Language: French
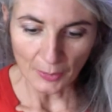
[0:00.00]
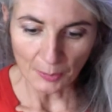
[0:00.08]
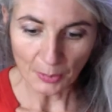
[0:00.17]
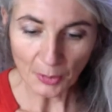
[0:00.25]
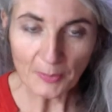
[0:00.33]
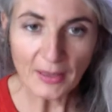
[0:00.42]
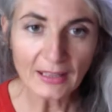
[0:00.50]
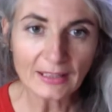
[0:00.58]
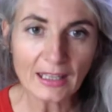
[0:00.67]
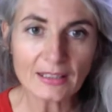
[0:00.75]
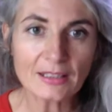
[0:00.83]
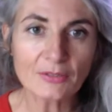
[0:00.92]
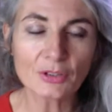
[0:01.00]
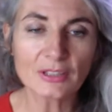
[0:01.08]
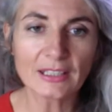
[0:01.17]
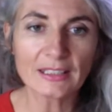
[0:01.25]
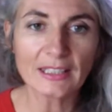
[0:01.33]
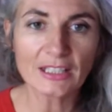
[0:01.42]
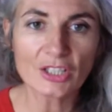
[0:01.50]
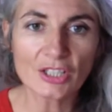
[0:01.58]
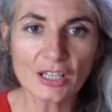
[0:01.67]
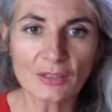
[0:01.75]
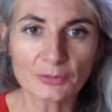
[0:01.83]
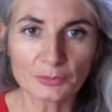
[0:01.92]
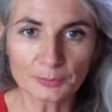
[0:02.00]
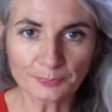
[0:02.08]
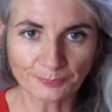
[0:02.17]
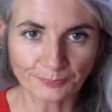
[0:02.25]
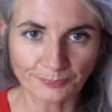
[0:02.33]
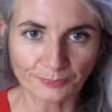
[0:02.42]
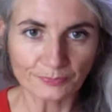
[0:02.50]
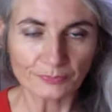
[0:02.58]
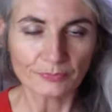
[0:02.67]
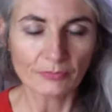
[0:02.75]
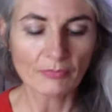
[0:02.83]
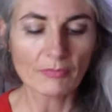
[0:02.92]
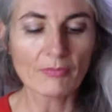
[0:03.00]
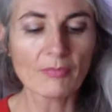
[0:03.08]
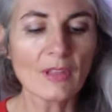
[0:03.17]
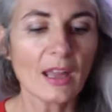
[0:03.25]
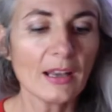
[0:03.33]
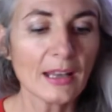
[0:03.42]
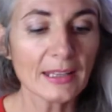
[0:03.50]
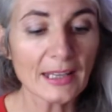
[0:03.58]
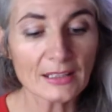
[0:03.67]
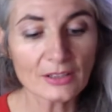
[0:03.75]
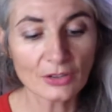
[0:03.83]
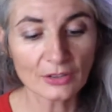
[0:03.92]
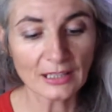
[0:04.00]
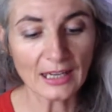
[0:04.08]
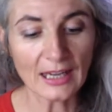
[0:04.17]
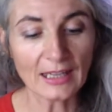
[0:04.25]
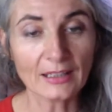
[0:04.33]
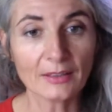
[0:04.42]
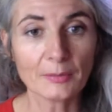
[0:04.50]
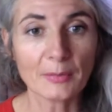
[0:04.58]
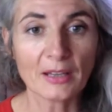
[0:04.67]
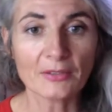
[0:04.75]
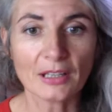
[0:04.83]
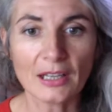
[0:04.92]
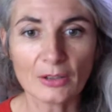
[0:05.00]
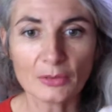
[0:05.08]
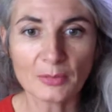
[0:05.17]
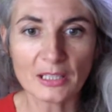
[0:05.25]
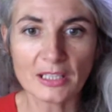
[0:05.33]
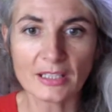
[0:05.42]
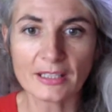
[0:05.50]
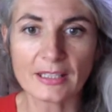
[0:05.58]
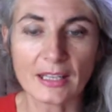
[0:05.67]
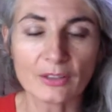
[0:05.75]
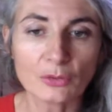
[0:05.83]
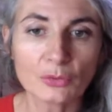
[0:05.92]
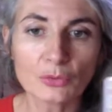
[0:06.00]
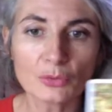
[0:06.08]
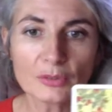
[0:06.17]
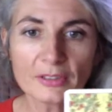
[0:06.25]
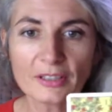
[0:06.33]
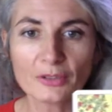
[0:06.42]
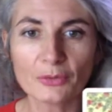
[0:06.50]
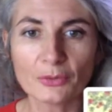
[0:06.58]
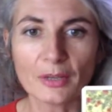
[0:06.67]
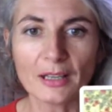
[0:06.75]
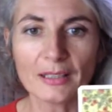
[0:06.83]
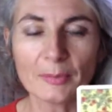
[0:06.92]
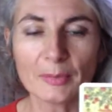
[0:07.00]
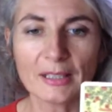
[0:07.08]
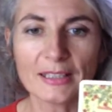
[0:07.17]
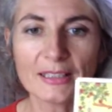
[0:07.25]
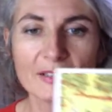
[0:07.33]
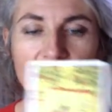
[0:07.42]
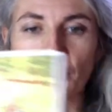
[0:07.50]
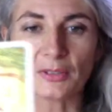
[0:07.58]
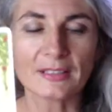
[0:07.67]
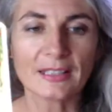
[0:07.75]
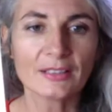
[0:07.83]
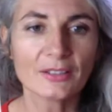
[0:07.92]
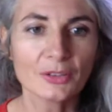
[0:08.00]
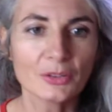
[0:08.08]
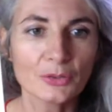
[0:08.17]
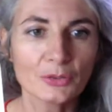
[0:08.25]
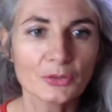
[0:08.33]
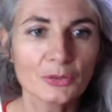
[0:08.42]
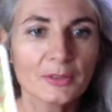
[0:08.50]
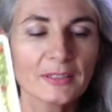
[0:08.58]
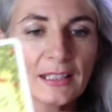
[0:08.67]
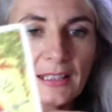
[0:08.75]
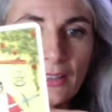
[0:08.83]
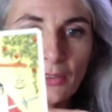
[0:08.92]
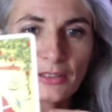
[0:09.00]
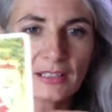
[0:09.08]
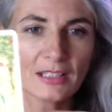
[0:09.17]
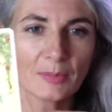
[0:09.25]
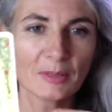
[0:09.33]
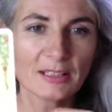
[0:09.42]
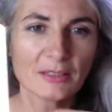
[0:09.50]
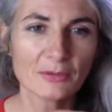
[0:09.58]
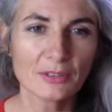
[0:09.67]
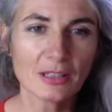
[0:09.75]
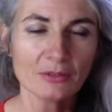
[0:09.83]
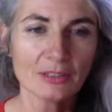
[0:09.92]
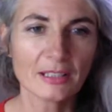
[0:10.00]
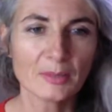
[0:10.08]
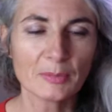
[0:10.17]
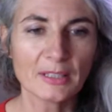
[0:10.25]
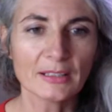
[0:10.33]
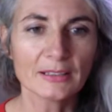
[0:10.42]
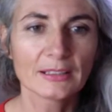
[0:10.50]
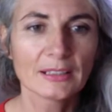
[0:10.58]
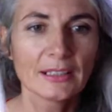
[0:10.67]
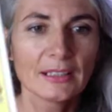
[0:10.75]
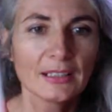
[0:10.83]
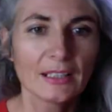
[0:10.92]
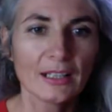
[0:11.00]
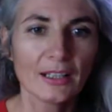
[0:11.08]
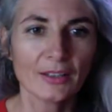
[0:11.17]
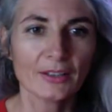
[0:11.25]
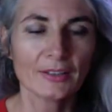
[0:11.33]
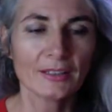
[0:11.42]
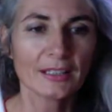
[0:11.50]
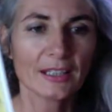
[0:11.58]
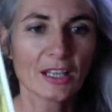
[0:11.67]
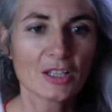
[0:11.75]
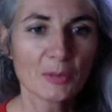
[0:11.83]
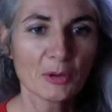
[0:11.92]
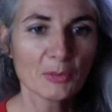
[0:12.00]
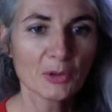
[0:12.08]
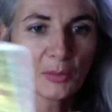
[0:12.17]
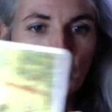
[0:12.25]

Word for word: première carte, c'est votre énergie à vous la carte centrale, ben voilà, le magicien. Donc on continue hein, les béliers sur cette, euh, sur cette lancée. Je ne sais pas si vous la voyez bien, euh, cette carte. Je ne sais pas comment la